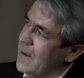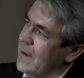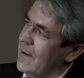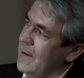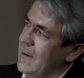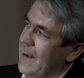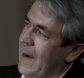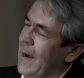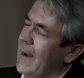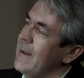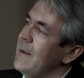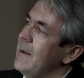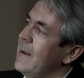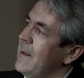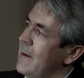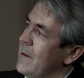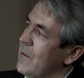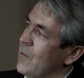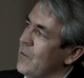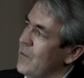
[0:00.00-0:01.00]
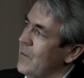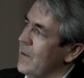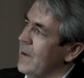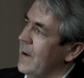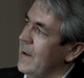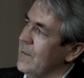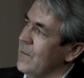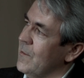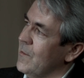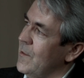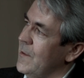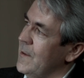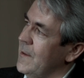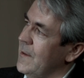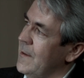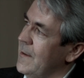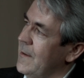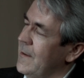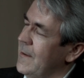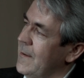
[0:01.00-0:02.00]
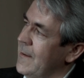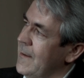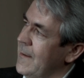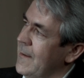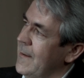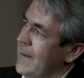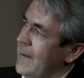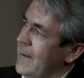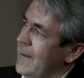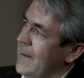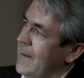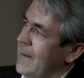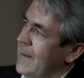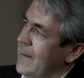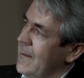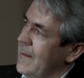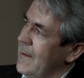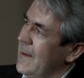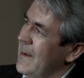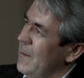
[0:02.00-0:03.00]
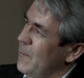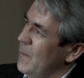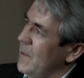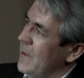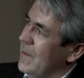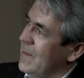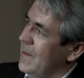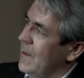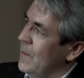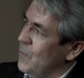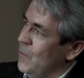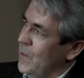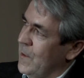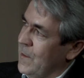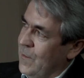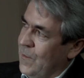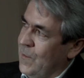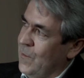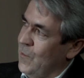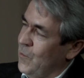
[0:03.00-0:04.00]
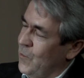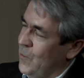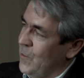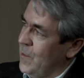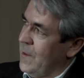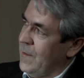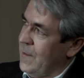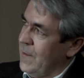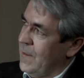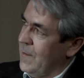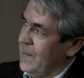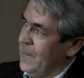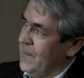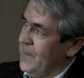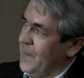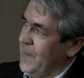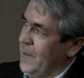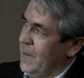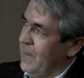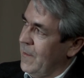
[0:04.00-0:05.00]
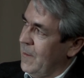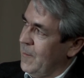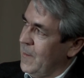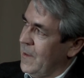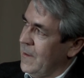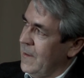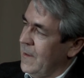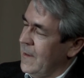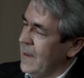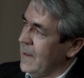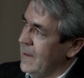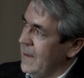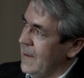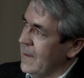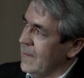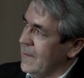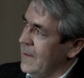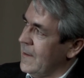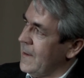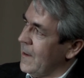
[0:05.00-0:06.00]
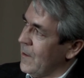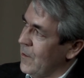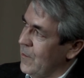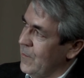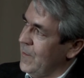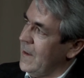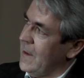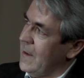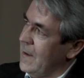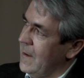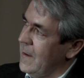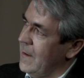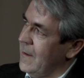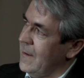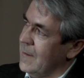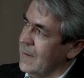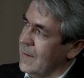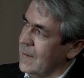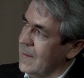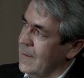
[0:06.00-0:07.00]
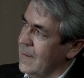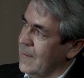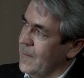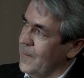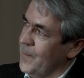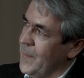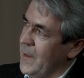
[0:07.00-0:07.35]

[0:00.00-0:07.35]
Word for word: wirkende Annäherung an solche Lebenssituationen, wenn man Ihre Texte daraufhin liest.